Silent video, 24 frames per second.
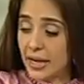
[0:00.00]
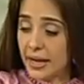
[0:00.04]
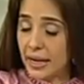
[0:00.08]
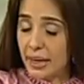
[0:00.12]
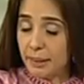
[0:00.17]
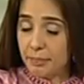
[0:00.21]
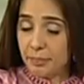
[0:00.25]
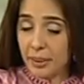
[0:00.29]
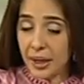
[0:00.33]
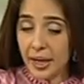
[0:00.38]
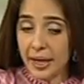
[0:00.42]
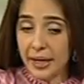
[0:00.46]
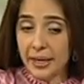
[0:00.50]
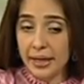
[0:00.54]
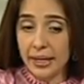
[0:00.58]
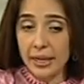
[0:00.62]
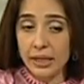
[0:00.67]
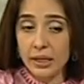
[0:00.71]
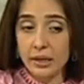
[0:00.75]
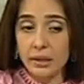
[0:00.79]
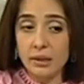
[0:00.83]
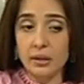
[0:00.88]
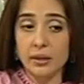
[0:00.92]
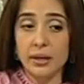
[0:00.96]
आप बाहर
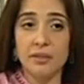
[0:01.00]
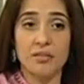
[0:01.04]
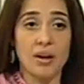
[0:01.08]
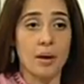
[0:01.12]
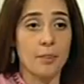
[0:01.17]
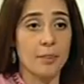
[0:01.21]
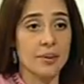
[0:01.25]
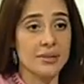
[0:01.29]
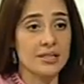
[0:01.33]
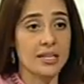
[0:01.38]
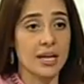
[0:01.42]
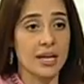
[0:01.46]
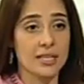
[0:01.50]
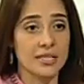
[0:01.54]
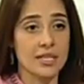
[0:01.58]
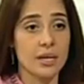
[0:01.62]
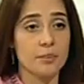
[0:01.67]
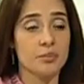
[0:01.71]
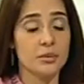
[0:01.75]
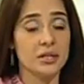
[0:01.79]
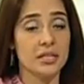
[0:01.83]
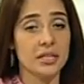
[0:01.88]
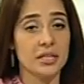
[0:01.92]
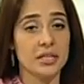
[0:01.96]
रहें या वापस आ जाएं
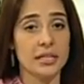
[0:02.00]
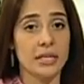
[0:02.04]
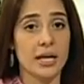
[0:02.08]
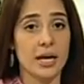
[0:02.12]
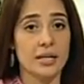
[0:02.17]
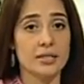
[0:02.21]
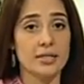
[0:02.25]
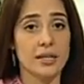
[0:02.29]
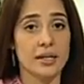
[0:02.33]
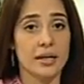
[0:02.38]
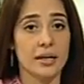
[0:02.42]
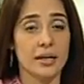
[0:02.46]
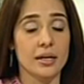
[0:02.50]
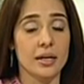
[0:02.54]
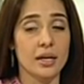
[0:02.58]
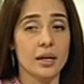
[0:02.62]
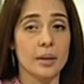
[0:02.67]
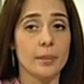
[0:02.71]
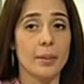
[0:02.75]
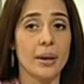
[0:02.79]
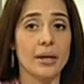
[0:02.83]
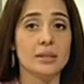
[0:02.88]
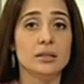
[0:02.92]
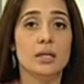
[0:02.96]
अपनी डिग्री हासिल करने के
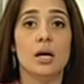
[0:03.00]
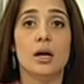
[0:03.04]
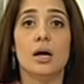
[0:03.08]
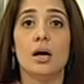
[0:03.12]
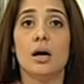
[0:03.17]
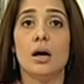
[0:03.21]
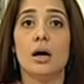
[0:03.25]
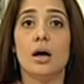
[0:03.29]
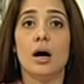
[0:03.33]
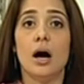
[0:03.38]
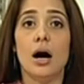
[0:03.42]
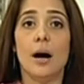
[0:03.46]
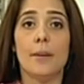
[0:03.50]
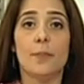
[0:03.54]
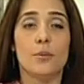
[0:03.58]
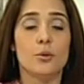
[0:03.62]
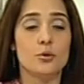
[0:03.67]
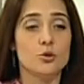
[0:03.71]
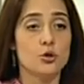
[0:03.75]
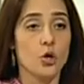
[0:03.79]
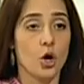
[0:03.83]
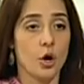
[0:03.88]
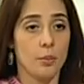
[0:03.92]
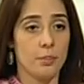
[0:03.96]
बाद आपको
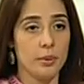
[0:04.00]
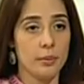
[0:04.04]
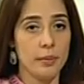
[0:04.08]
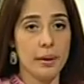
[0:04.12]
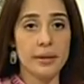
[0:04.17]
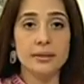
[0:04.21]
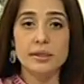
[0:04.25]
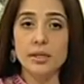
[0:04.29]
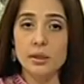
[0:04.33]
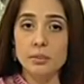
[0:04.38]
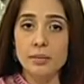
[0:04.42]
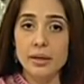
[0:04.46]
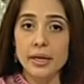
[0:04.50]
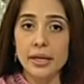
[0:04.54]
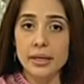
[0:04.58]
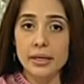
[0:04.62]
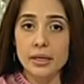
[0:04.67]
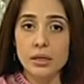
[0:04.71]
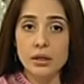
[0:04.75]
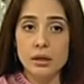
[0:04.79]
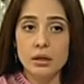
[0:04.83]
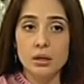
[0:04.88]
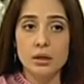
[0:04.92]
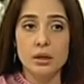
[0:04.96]
जॉब भी बेहतर
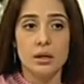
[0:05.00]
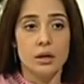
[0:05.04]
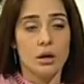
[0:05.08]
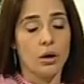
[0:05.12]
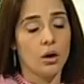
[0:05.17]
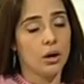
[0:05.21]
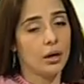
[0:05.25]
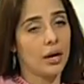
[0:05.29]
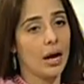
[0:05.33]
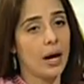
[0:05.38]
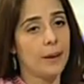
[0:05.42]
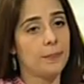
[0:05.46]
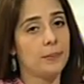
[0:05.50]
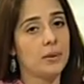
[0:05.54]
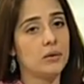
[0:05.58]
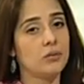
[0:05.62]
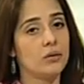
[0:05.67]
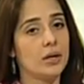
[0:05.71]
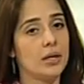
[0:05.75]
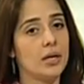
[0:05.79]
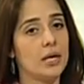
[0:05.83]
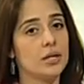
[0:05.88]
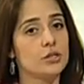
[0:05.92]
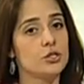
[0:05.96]
मिलेगी और आपकी
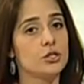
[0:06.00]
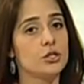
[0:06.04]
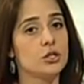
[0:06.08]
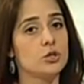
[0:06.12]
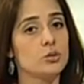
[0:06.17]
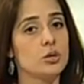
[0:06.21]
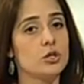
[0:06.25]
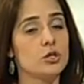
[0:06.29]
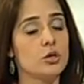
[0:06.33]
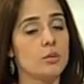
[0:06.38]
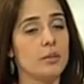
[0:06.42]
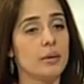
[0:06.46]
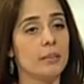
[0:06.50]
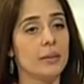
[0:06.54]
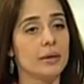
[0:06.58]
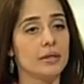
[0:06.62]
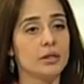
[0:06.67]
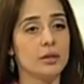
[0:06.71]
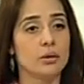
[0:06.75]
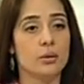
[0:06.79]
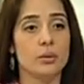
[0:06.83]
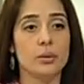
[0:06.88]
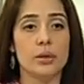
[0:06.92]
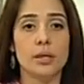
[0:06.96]
फाइनेंशियल सिचुएशन भी
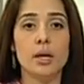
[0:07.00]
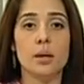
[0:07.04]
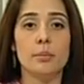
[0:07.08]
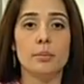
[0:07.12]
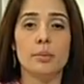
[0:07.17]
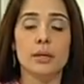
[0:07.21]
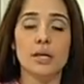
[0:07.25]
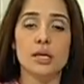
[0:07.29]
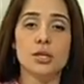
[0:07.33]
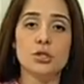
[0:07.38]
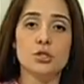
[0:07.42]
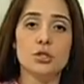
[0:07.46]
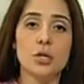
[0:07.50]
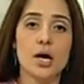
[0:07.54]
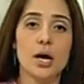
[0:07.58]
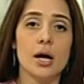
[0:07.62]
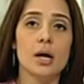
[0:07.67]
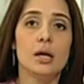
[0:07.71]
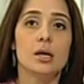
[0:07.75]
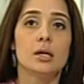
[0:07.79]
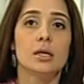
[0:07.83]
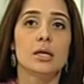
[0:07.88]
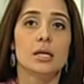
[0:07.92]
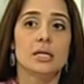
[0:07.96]
बेहतर होगी हमेशा
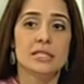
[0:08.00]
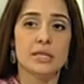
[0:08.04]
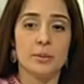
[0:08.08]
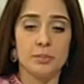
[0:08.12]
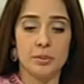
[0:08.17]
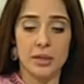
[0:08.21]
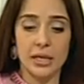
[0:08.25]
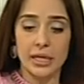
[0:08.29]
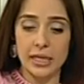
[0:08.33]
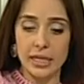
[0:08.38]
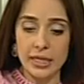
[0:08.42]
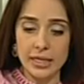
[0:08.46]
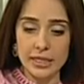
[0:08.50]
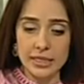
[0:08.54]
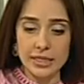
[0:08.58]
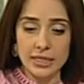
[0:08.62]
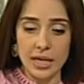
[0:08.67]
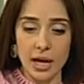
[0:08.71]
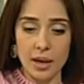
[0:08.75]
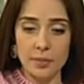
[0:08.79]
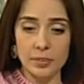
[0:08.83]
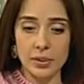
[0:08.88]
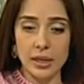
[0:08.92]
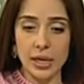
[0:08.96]
जब डिग्री
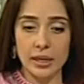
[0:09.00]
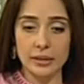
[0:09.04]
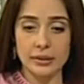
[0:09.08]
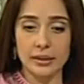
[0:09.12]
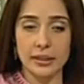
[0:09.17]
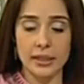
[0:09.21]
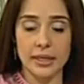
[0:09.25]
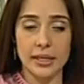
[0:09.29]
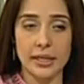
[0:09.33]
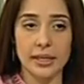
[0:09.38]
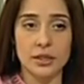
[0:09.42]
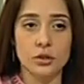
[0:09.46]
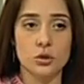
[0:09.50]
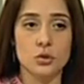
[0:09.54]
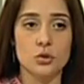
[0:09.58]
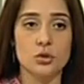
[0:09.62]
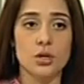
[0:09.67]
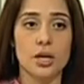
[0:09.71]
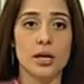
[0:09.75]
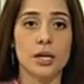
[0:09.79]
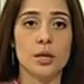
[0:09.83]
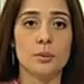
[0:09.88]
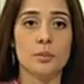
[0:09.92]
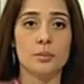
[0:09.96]
सामने आती हैं तो
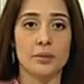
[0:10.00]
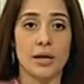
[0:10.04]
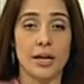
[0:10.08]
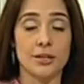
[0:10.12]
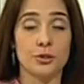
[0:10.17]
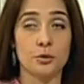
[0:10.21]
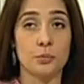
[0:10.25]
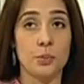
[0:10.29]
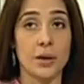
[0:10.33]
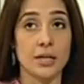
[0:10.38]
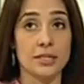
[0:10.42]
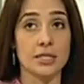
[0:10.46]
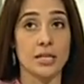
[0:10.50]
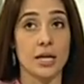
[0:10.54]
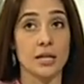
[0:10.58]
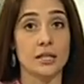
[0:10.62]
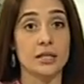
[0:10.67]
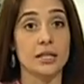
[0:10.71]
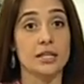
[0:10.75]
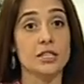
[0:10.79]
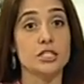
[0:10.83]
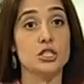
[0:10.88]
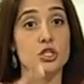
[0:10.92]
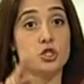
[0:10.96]
अगर या तो पाकिस्तान
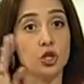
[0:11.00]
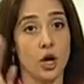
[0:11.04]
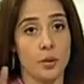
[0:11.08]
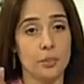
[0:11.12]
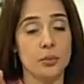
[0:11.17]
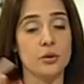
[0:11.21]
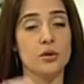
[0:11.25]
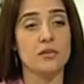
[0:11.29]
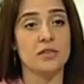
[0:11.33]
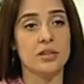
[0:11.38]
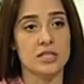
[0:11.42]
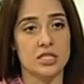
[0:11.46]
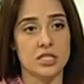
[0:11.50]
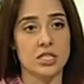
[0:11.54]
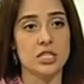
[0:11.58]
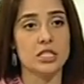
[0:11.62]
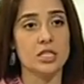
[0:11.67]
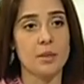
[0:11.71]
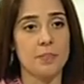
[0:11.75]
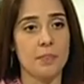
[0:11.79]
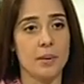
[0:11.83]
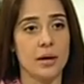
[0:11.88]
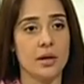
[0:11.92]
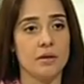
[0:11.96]
की किसी टॉप यूनिवर्सिटी
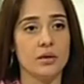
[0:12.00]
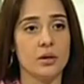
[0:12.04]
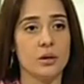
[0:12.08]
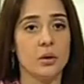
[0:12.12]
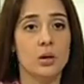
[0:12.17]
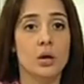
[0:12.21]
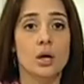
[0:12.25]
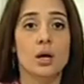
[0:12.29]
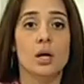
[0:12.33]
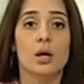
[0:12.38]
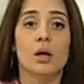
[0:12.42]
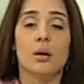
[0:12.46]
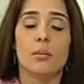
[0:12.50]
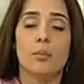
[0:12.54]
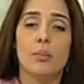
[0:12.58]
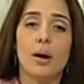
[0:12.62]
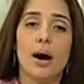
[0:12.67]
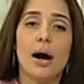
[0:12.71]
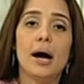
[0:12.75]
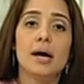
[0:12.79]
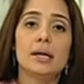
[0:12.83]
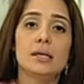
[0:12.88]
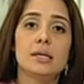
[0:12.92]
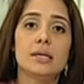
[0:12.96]
से पढ़े हुए हो yes.
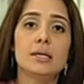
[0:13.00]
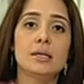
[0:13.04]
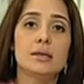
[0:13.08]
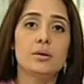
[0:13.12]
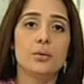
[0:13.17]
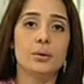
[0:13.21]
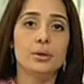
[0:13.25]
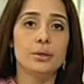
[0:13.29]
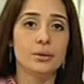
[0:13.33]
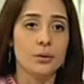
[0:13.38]
बाहर की कोई